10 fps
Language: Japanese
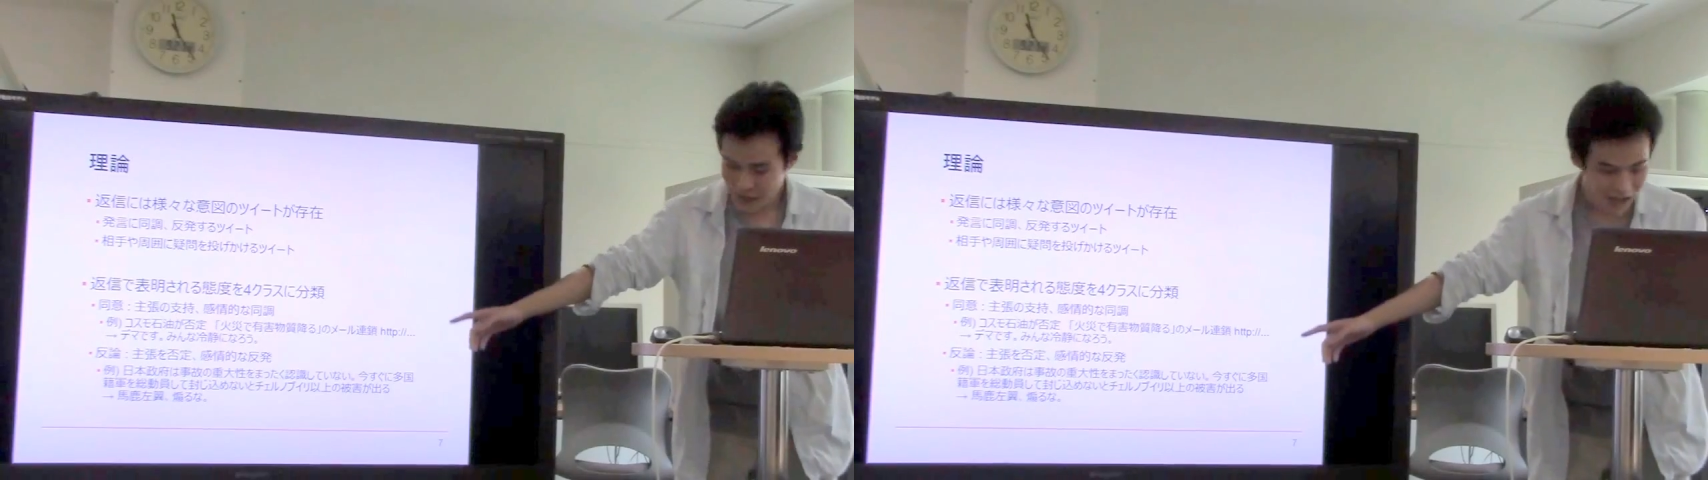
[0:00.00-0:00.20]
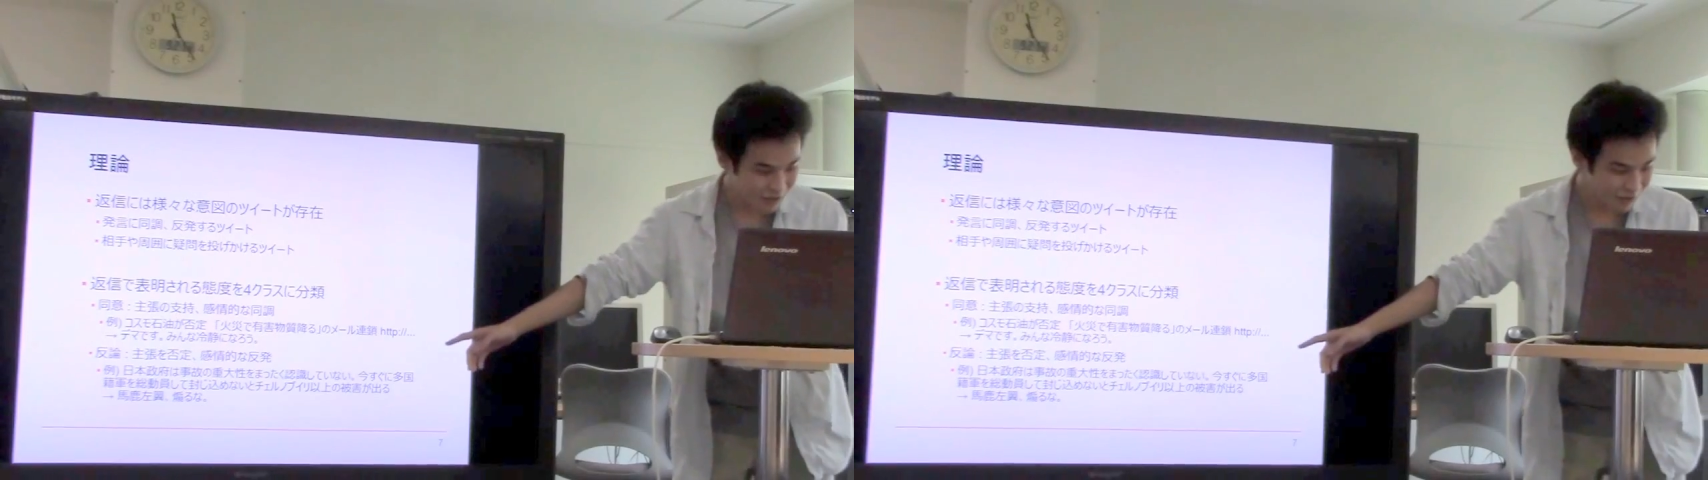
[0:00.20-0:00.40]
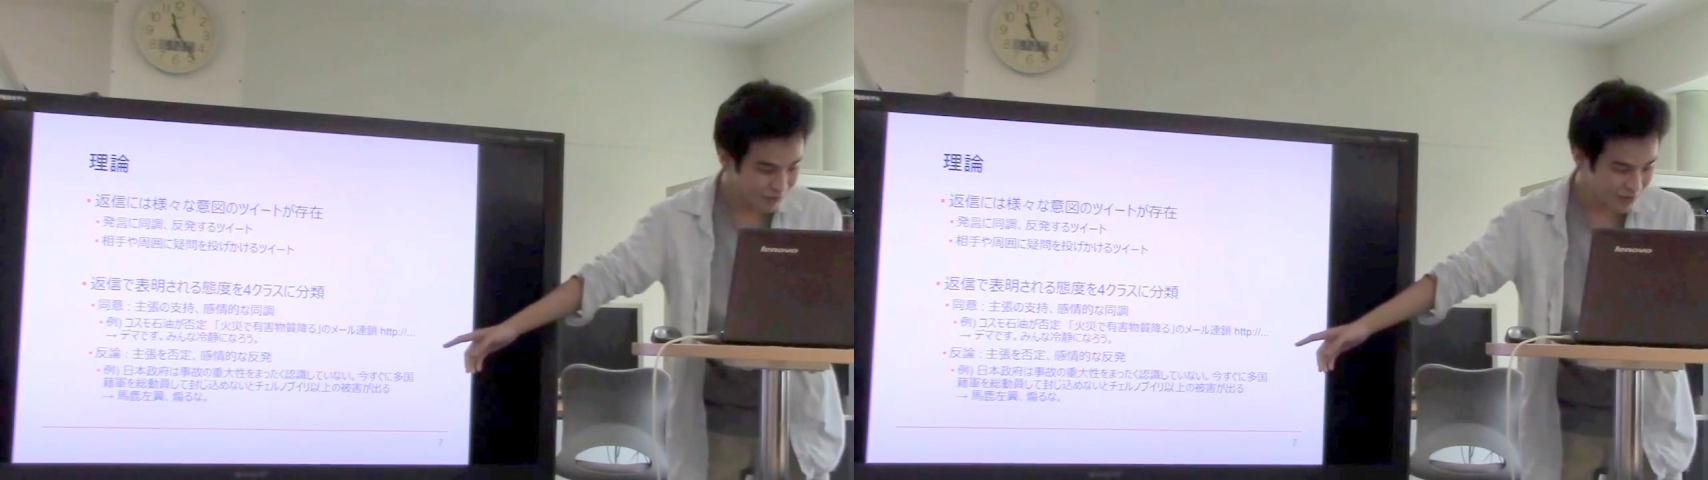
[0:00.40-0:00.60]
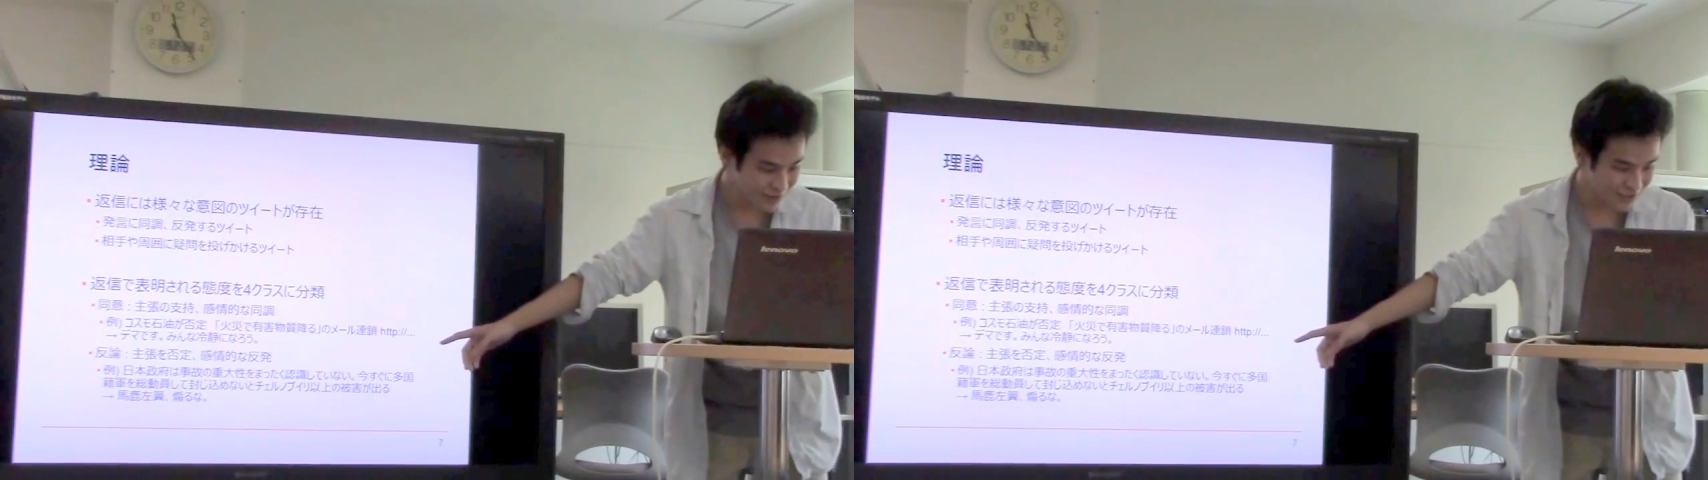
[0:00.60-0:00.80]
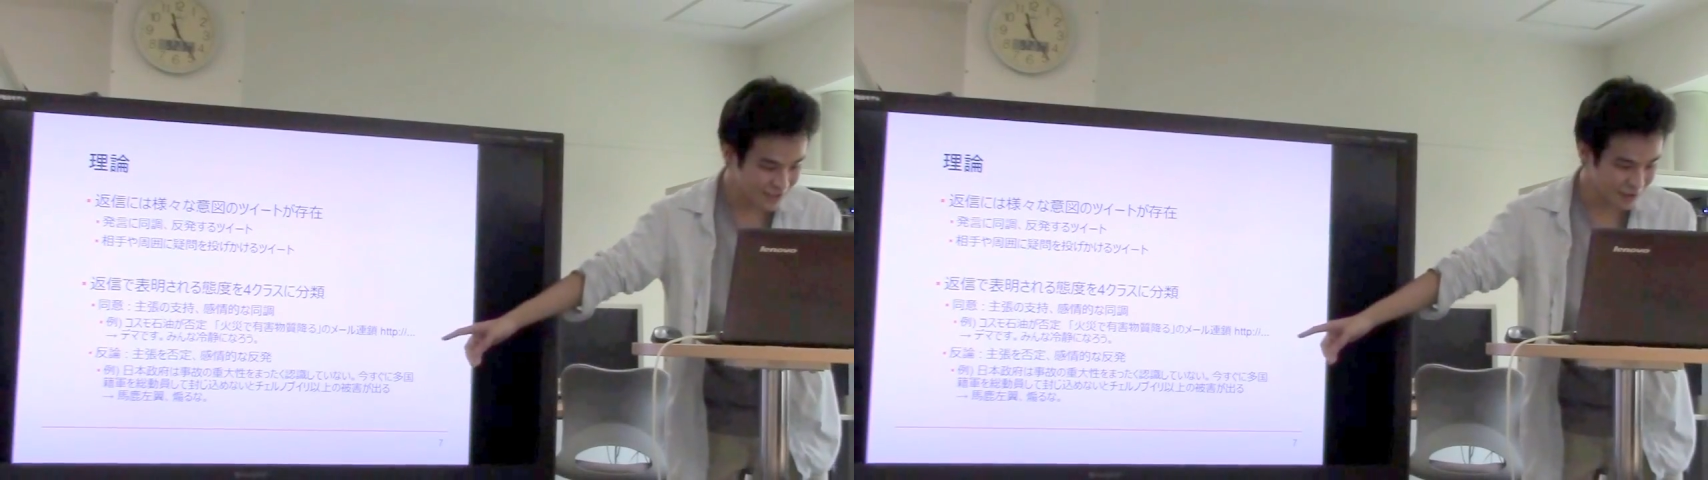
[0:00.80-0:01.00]
まあ、反論
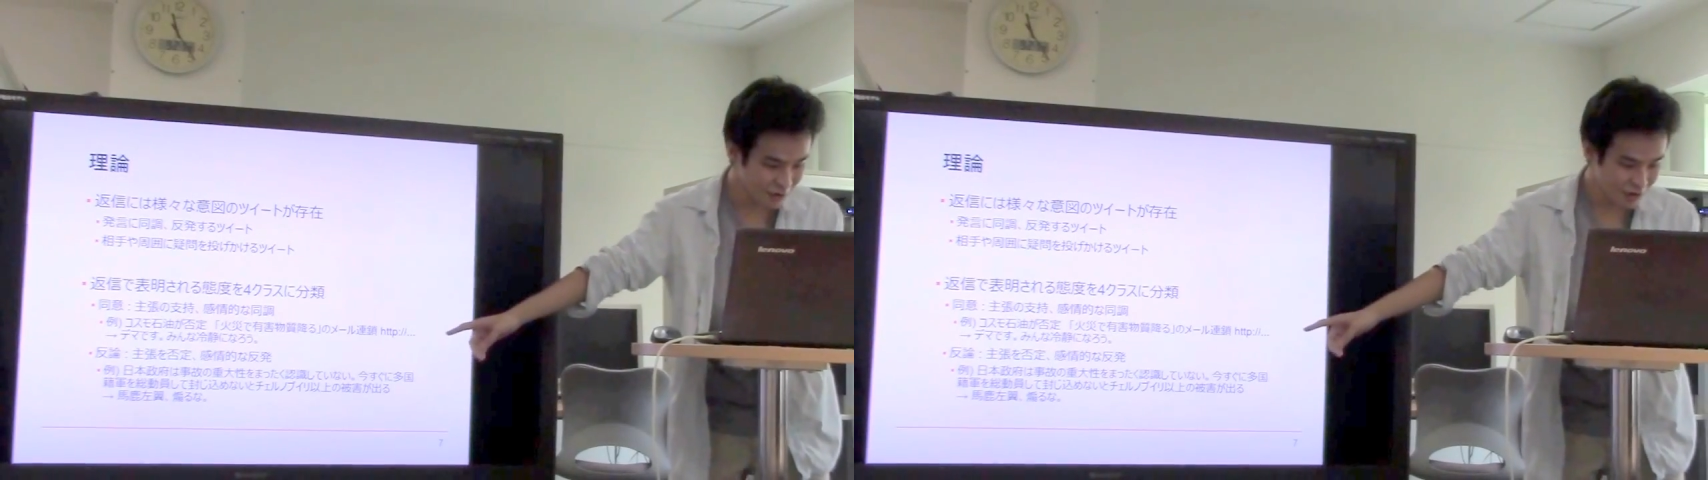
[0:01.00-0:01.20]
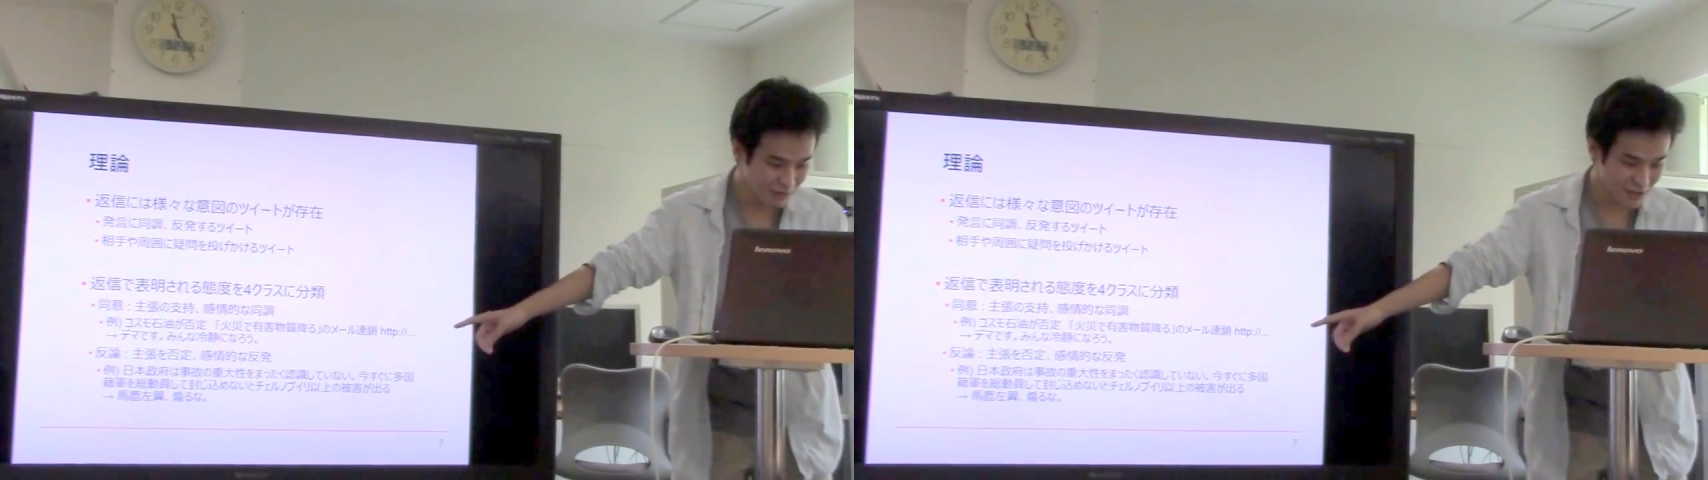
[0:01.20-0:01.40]
なのですけど、